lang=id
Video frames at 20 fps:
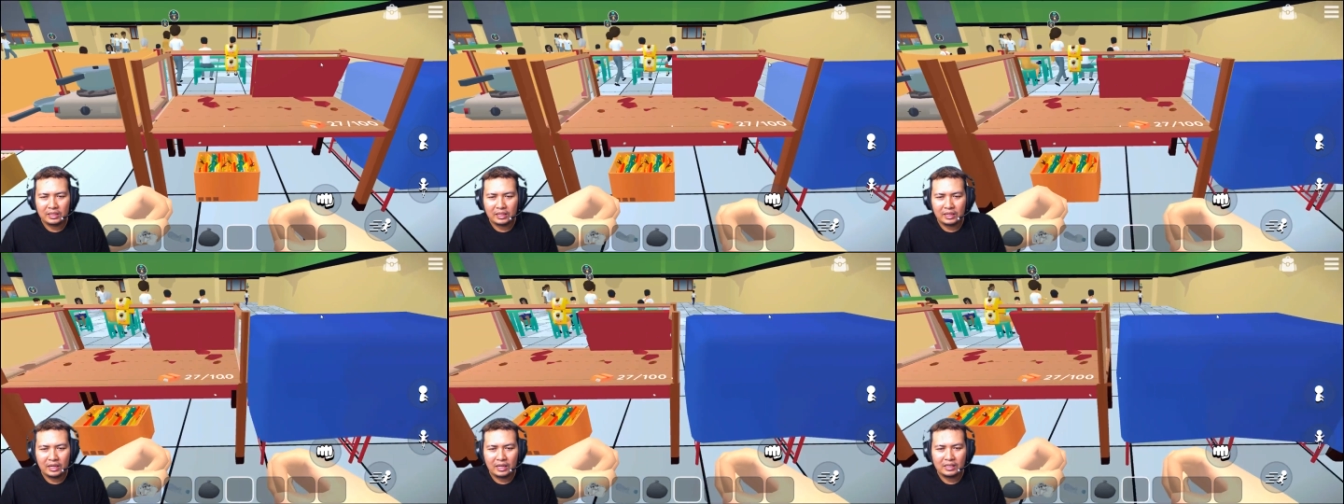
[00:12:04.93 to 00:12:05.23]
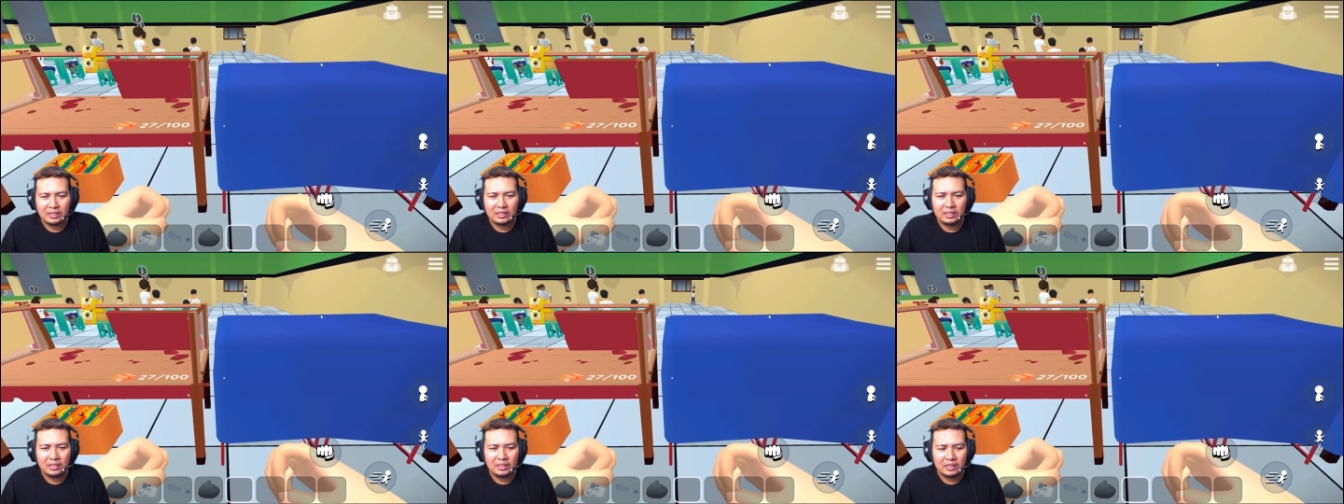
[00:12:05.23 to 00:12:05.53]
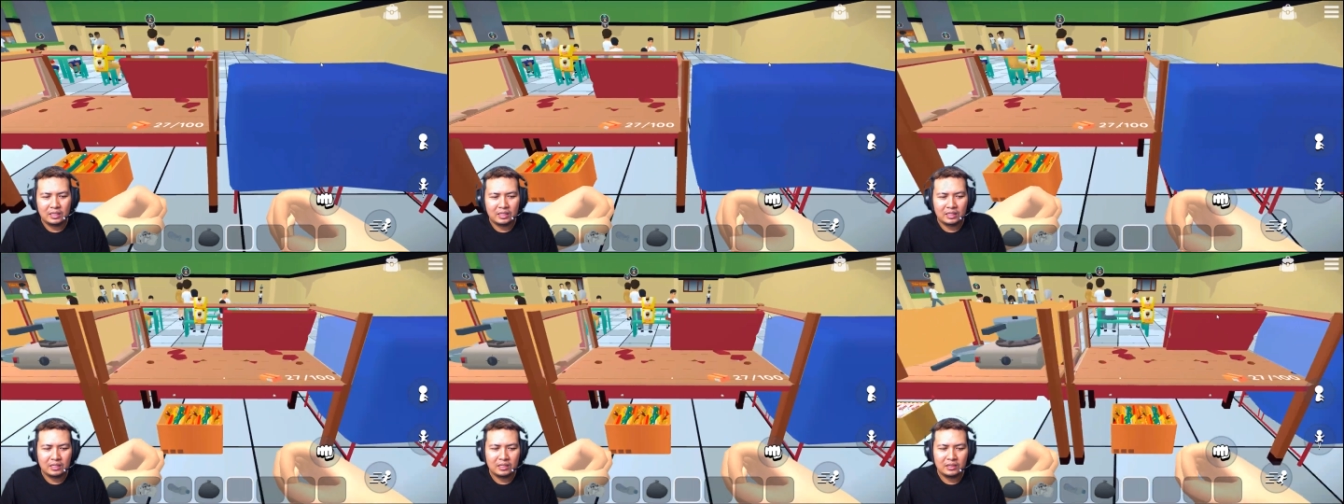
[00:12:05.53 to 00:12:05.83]
kita kasih
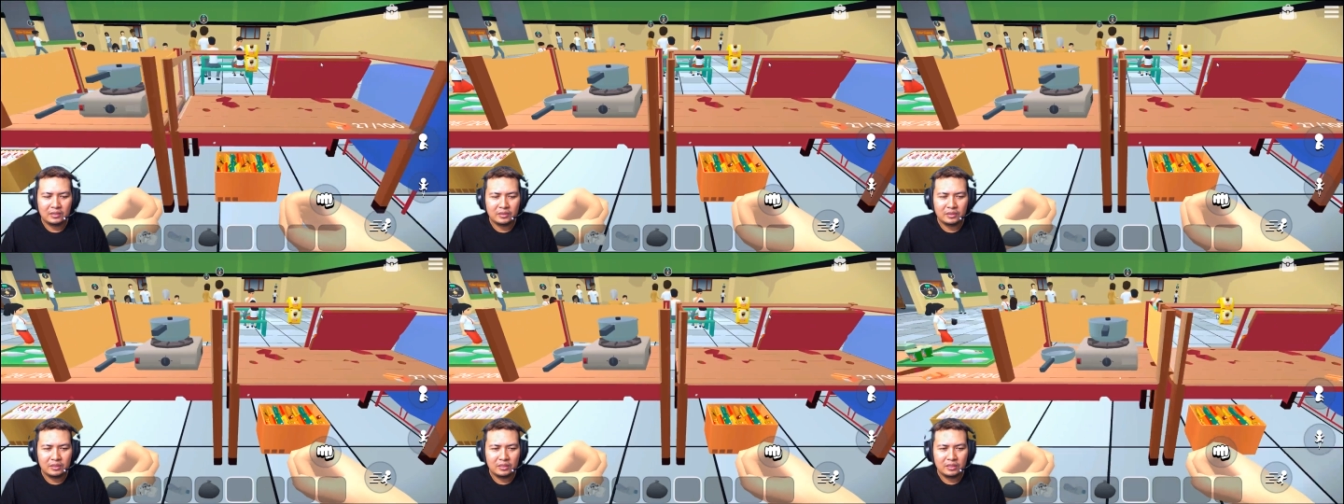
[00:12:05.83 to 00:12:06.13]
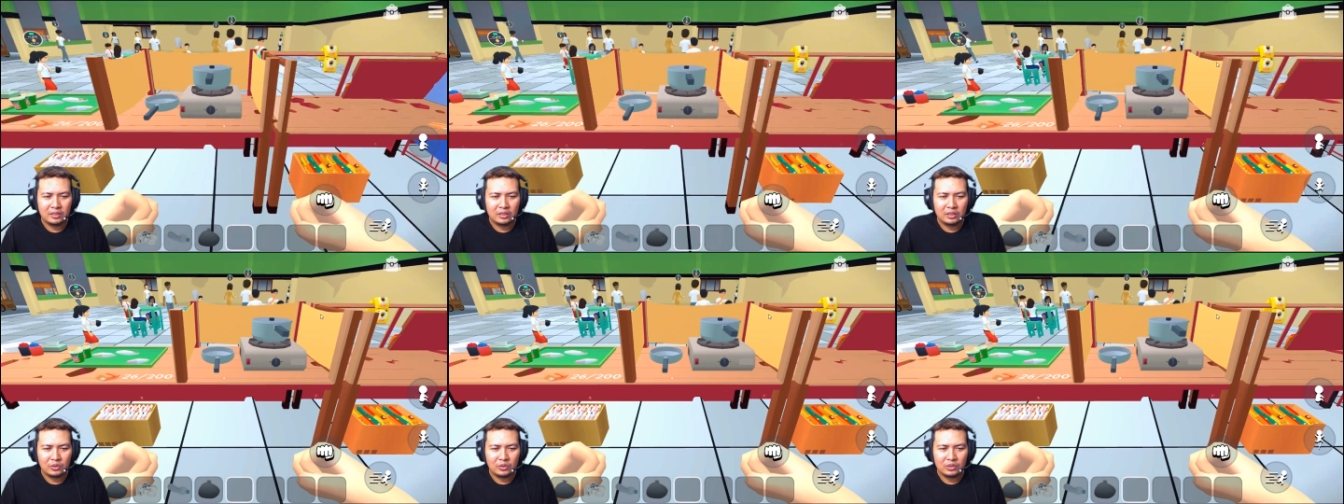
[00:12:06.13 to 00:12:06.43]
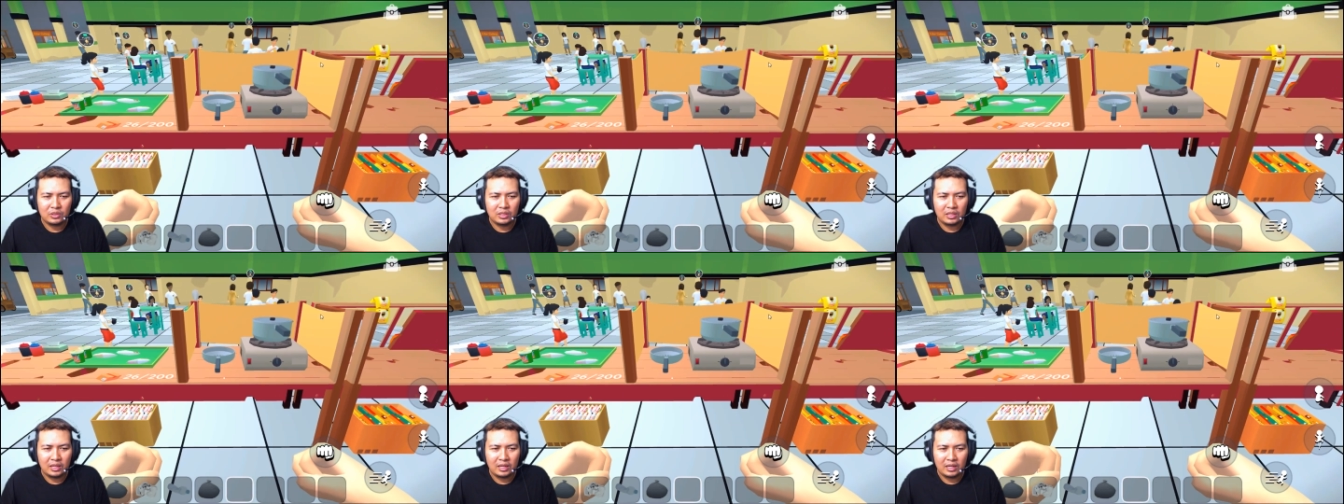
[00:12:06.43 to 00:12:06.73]
ya.
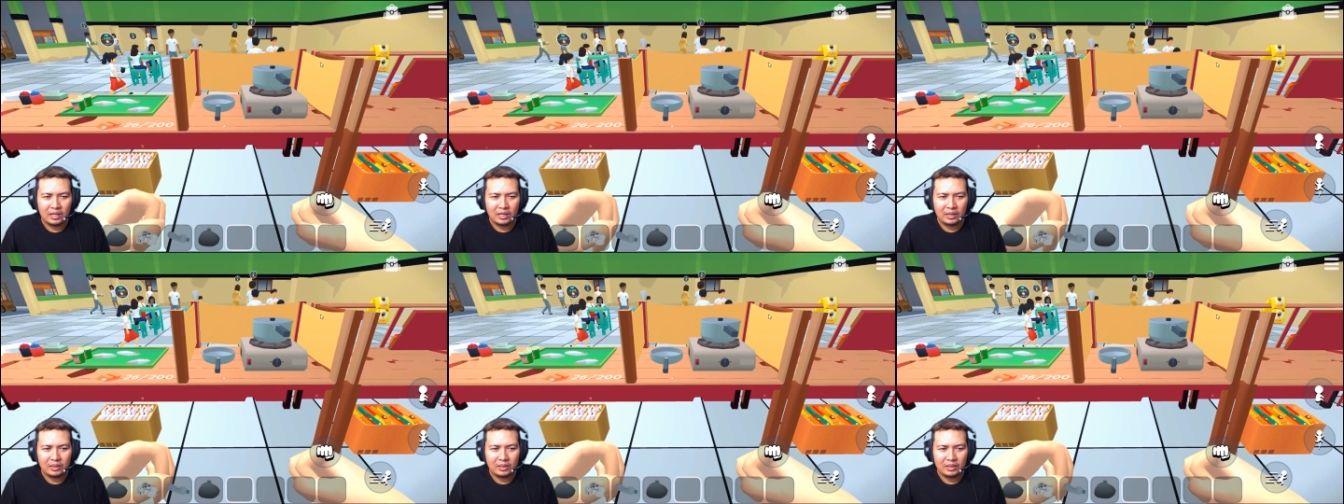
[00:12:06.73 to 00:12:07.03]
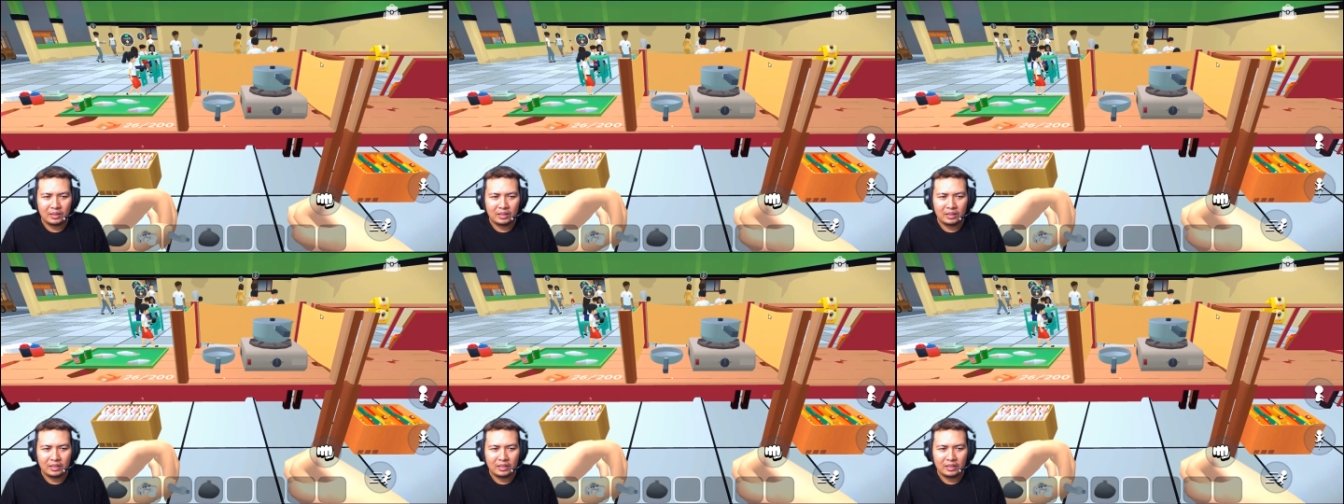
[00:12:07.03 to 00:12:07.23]
Terus yang